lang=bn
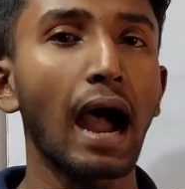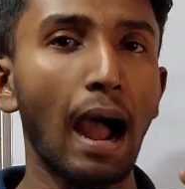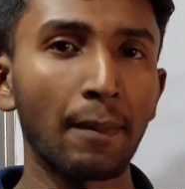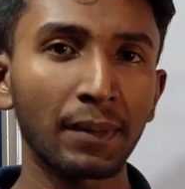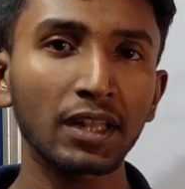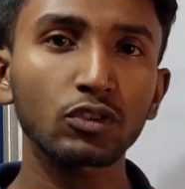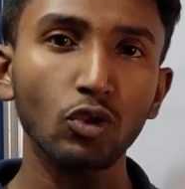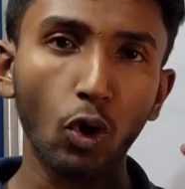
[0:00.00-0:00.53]

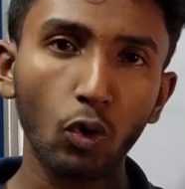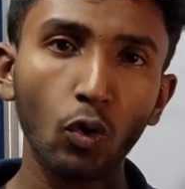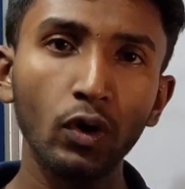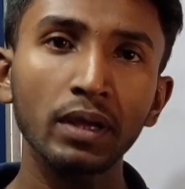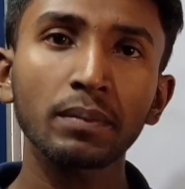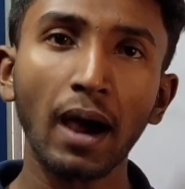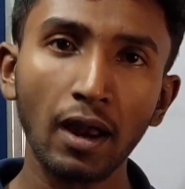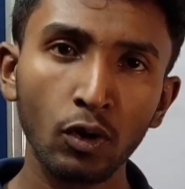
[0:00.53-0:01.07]
আমরা
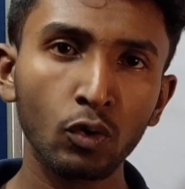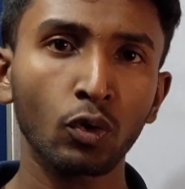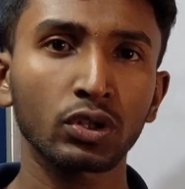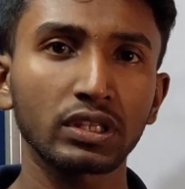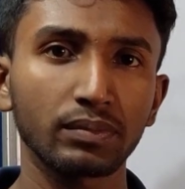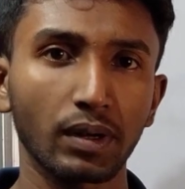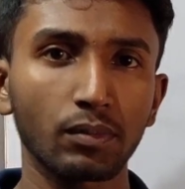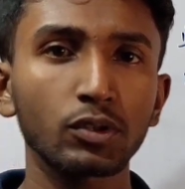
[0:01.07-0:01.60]
তখনই ভালো
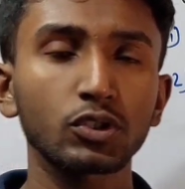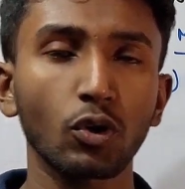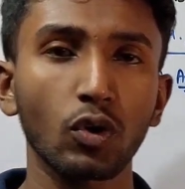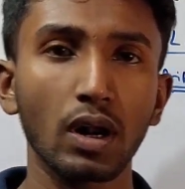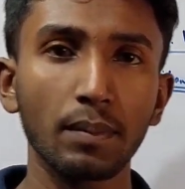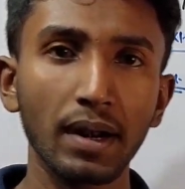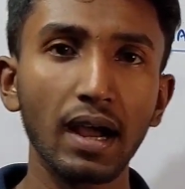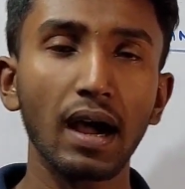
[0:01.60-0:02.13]
করতে পারবো
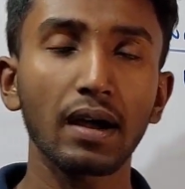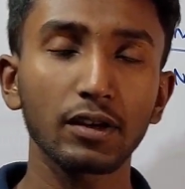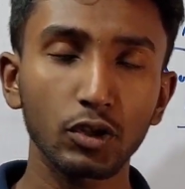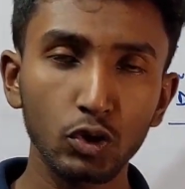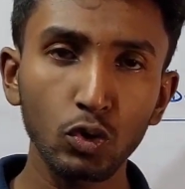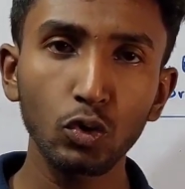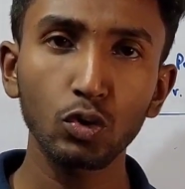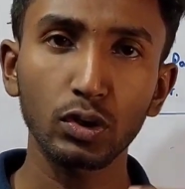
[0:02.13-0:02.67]
যখন আমরা
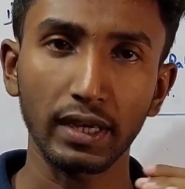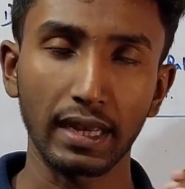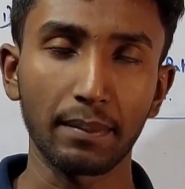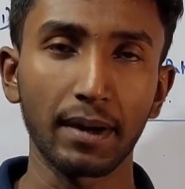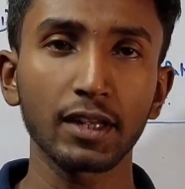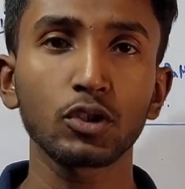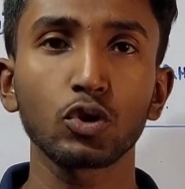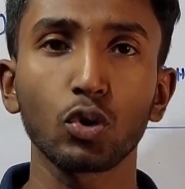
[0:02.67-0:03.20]
শুরু থেকে
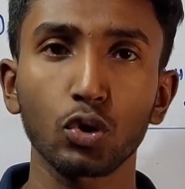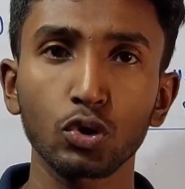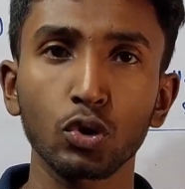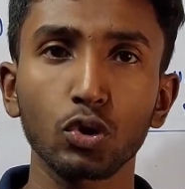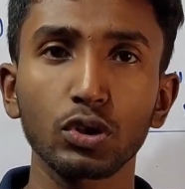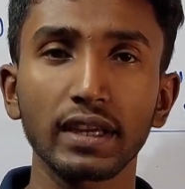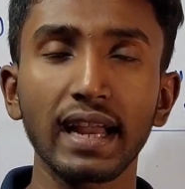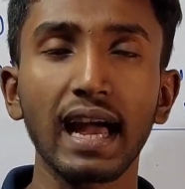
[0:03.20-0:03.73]
মানে ছোট
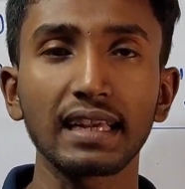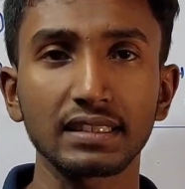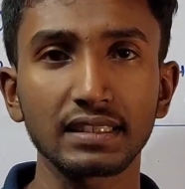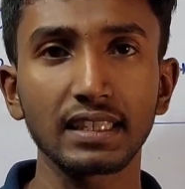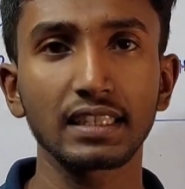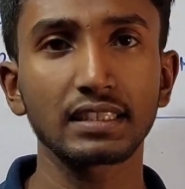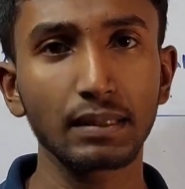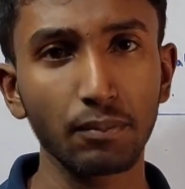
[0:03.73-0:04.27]
ছোট থেকে
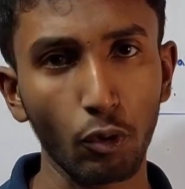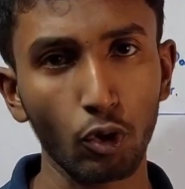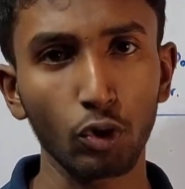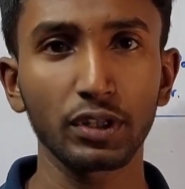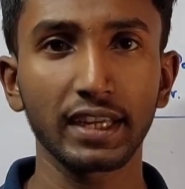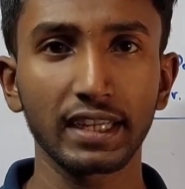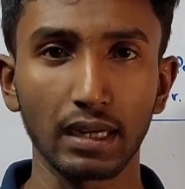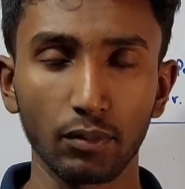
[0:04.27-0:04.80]
আস্তে আস্তে বড়োর
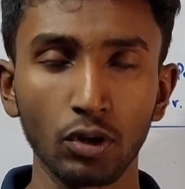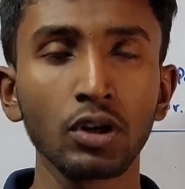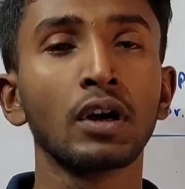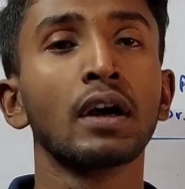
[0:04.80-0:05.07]
দিকে যাব